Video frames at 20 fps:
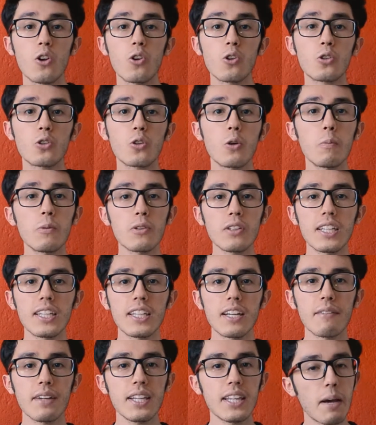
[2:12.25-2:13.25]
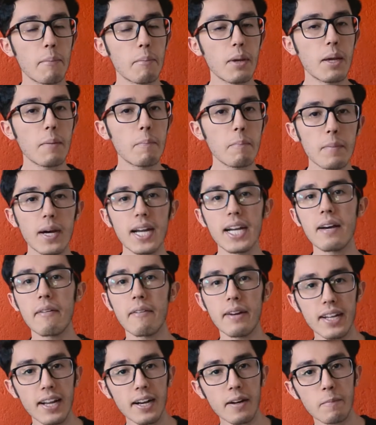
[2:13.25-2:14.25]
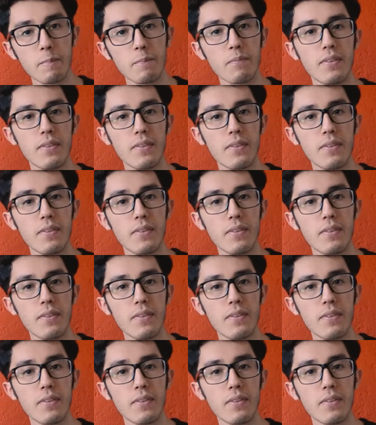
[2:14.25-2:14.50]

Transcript: los copos de nieve también van a variar,